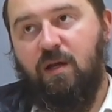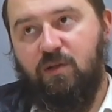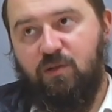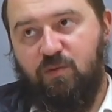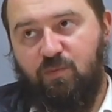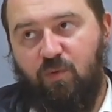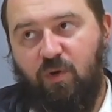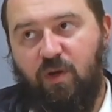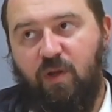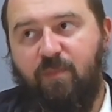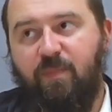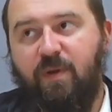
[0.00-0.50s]

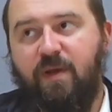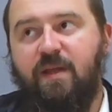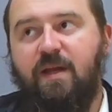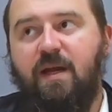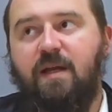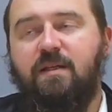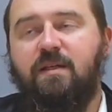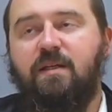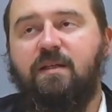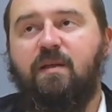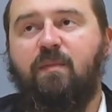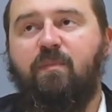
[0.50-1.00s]
сборник
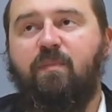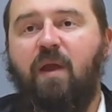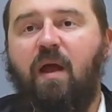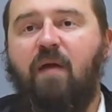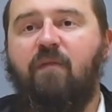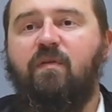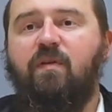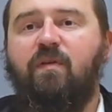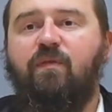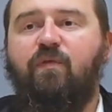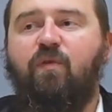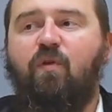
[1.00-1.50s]
понятий – это
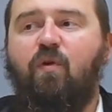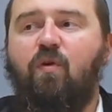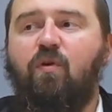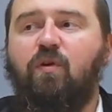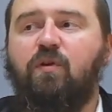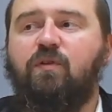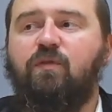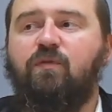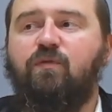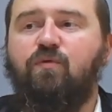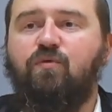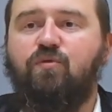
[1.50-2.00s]
правильный
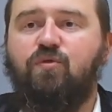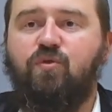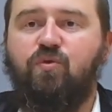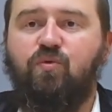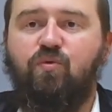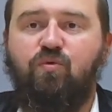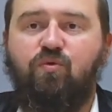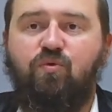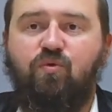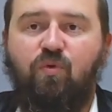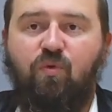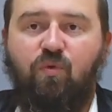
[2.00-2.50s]
вход в
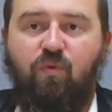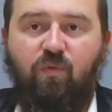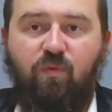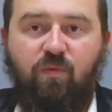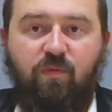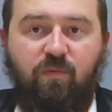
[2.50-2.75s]
устную Тору.